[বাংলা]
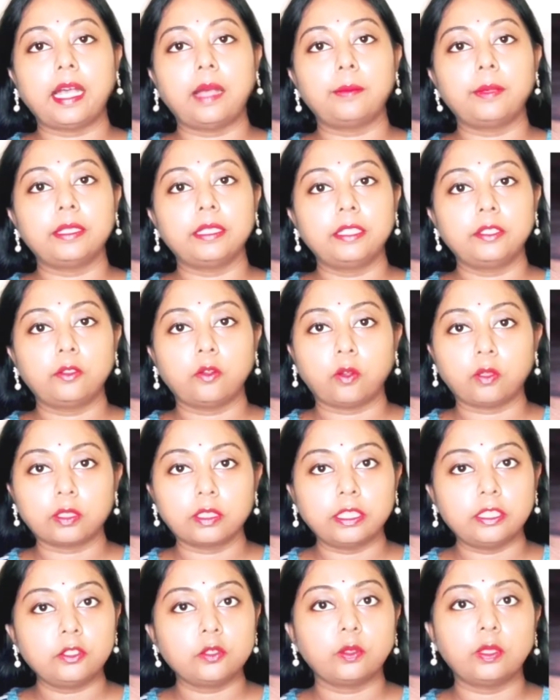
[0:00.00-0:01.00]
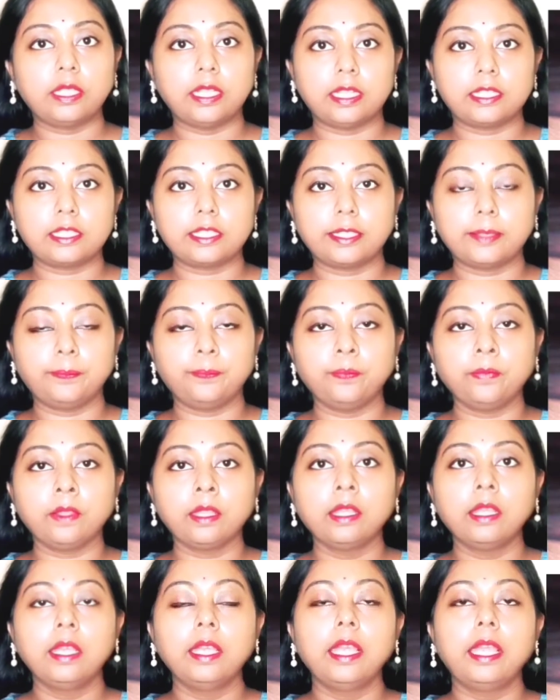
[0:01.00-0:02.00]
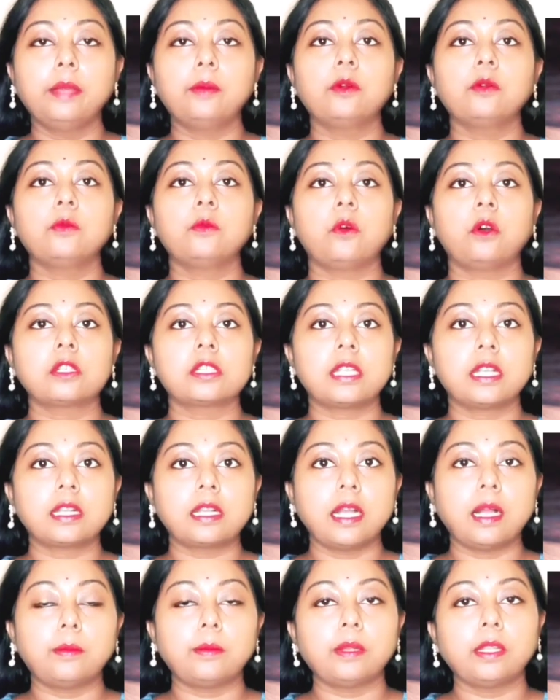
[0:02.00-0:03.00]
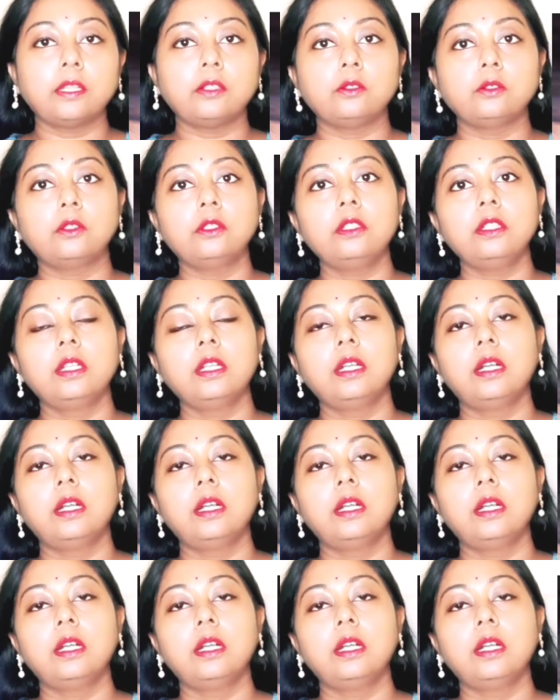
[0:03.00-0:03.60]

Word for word: আমাদের রক্তে চলে আসে এবং মশা কামড়ানোর